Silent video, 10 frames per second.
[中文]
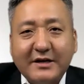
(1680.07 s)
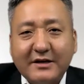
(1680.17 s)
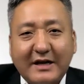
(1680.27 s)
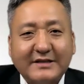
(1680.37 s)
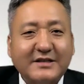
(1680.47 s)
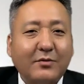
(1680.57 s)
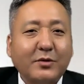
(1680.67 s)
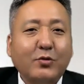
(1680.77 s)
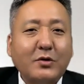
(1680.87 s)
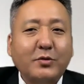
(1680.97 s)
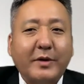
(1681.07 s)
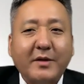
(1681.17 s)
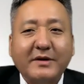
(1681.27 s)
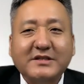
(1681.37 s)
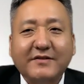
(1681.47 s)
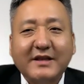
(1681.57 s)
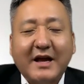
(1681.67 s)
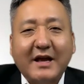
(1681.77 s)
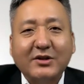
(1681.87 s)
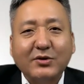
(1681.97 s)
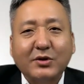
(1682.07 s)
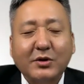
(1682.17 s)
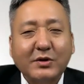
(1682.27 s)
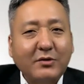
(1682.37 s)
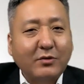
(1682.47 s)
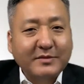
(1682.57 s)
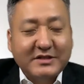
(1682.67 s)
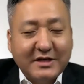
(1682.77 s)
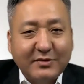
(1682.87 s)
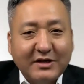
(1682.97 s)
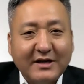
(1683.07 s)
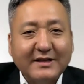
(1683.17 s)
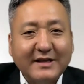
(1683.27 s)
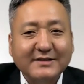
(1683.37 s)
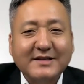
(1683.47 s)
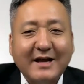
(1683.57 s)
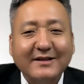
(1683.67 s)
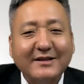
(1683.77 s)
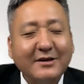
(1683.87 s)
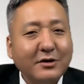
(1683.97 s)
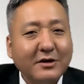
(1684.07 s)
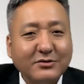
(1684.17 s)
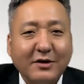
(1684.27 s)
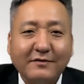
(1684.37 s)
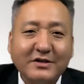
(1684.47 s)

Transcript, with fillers: 哥，感谢我们的观众朋友们，希望大家都能够给我们节目呢点赞、订阅和转